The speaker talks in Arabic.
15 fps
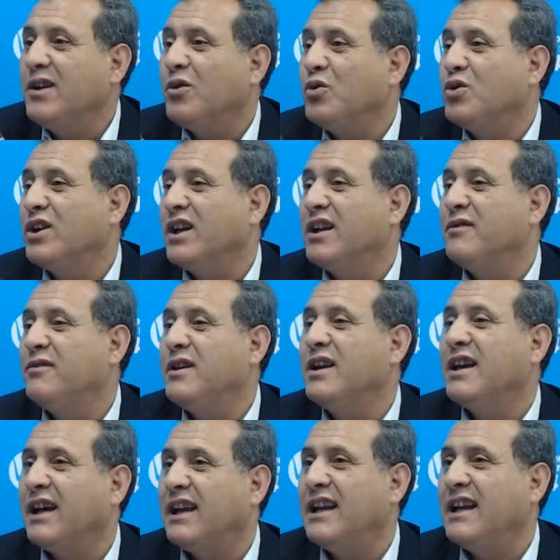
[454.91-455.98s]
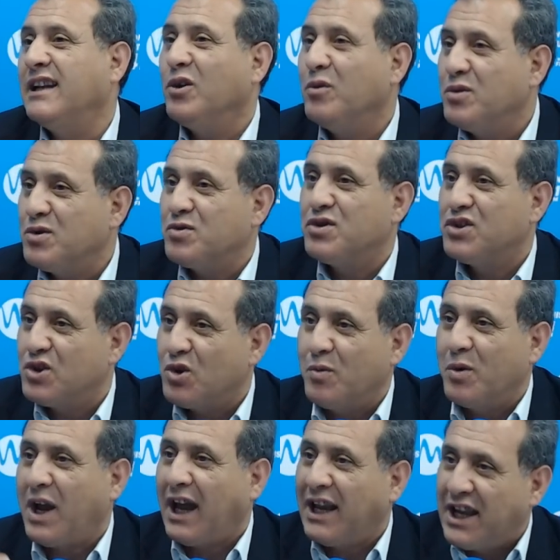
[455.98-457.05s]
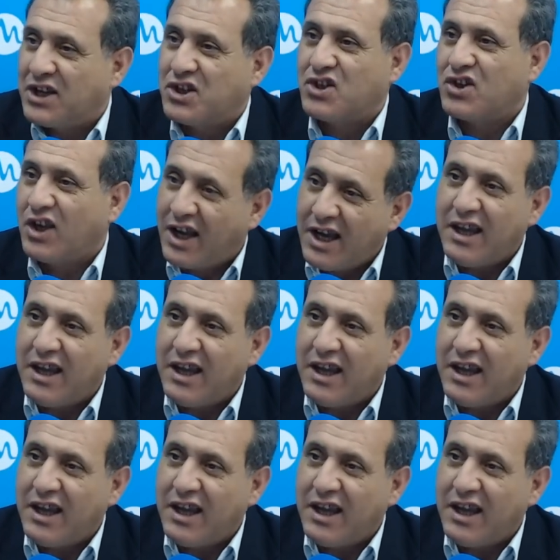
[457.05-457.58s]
قلت لك انا في اخلال تو مش باش نجاوبك علاش إيه، إيه.